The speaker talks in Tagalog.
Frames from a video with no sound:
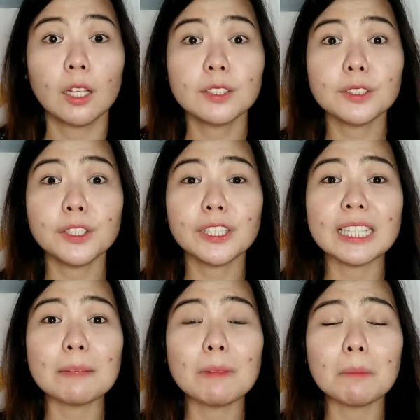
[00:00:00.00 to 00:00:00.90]
So,
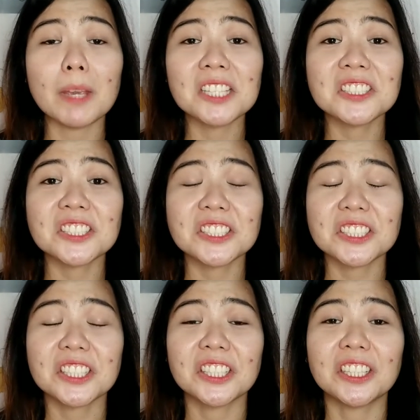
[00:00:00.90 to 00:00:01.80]
yun nga mga besh,
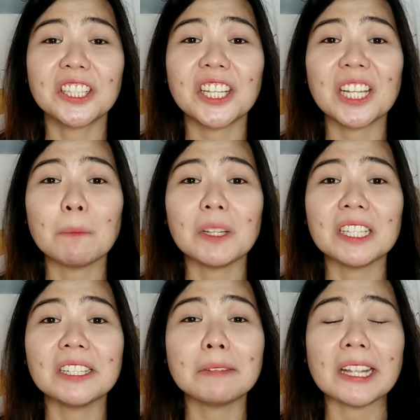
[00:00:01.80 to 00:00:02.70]
di
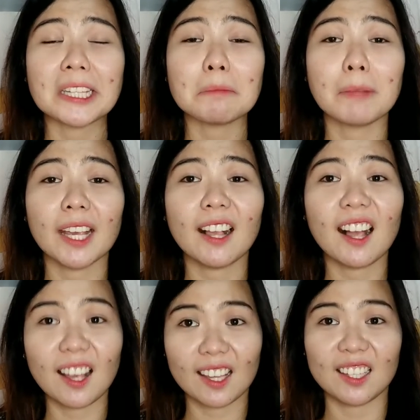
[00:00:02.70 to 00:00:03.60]
naman natin
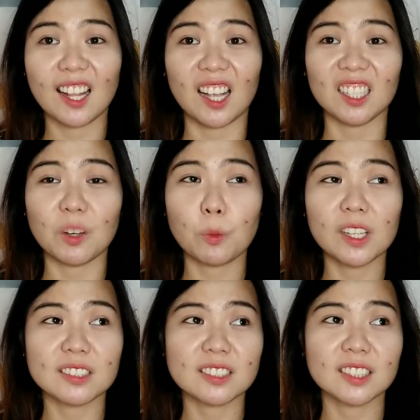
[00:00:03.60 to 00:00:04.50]
maikakaila na
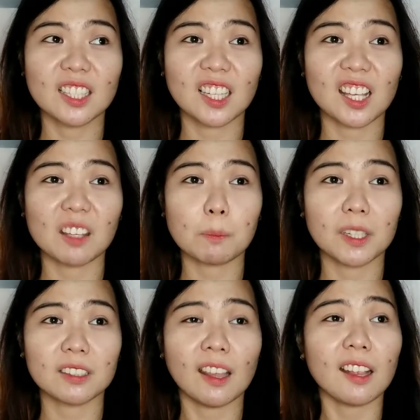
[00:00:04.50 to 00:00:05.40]
once na
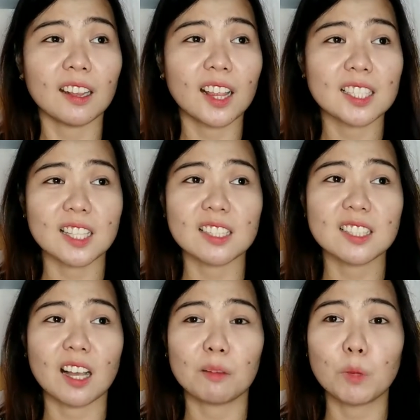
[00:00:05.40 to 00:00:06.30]
nakikipag-date ka sa
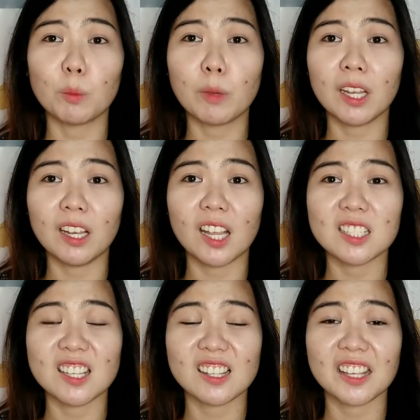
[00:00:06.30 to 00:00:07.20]
isang Mobile
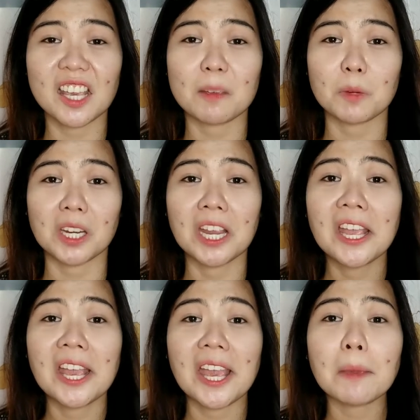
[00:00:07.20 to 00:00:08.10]
Legend gamer,
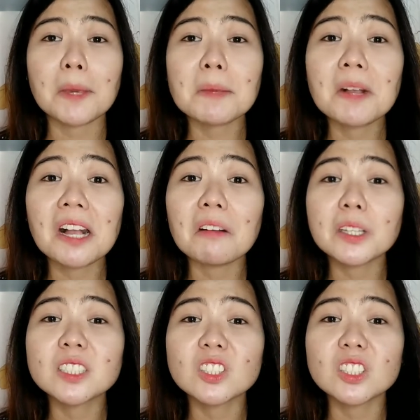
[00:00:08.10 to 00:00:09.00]
eh may mga
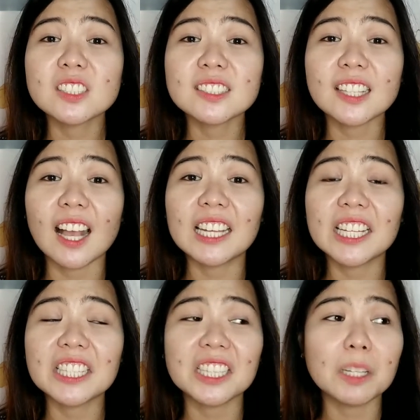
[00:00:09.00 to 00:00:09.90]
questions ka
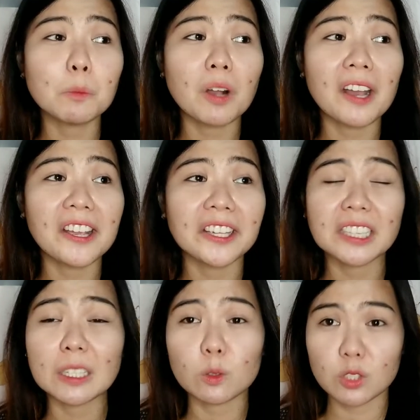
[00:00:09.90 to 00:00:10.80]
na hindi mo kayang
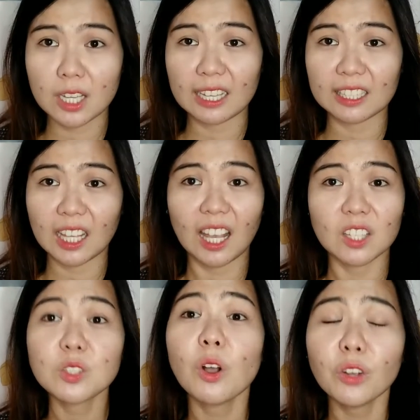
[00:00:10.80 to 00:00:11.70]
itanong sa
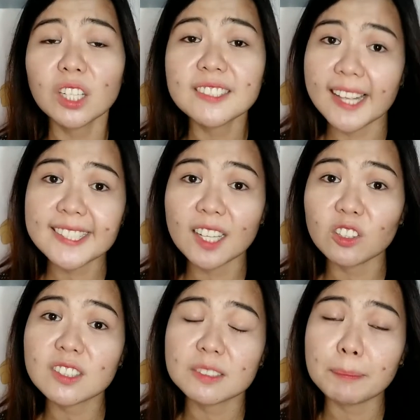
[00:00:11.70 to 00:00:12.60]
kanya. So, ako nang
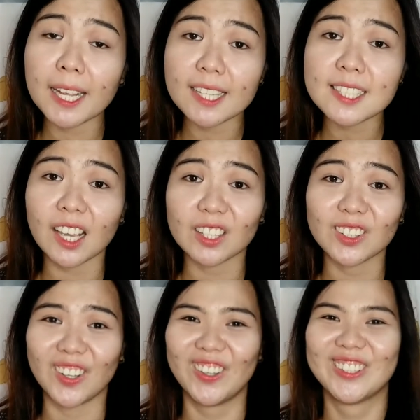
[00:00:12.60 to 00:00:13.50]
sasagot para sa inyo.